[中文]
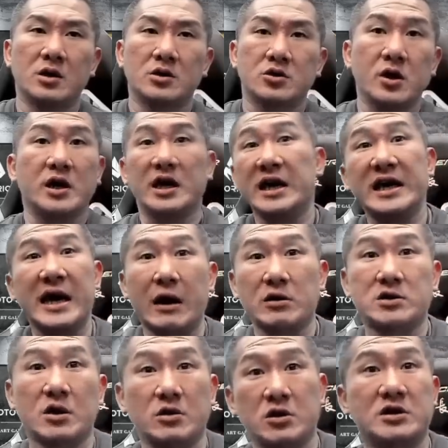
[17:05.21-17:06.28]
所以一摇
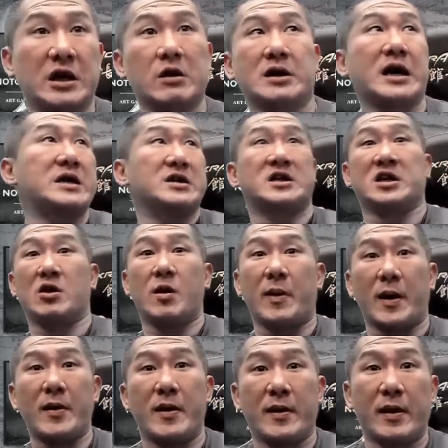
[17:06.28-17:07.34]
的时候，你就想要干，人天花
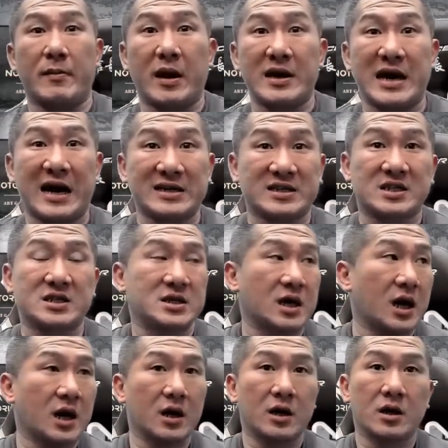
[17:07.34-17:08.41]
板下把妈压死，
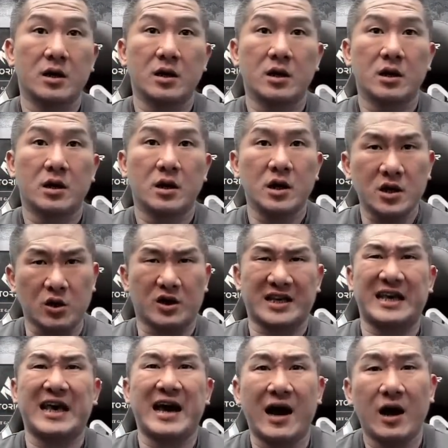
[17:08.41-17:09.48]
你就
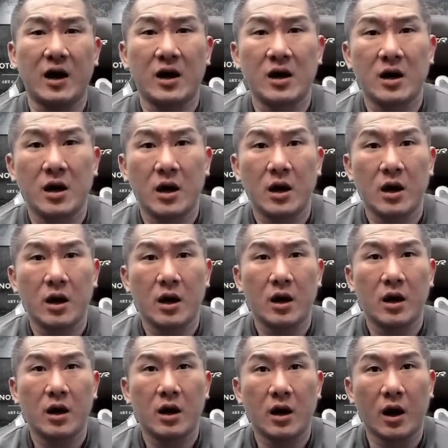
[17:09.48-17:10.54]
惊，
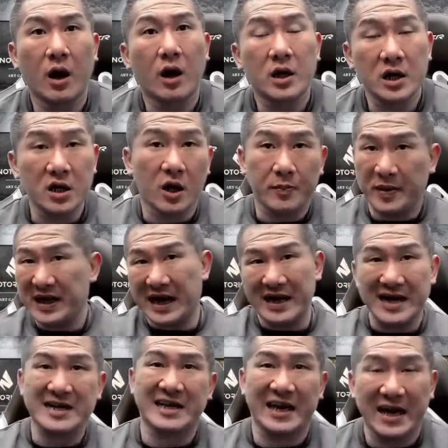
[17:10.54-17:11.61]
哦，你就会比人
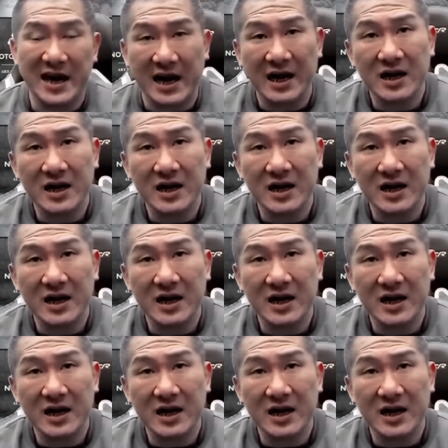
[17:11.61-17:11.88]
更惊。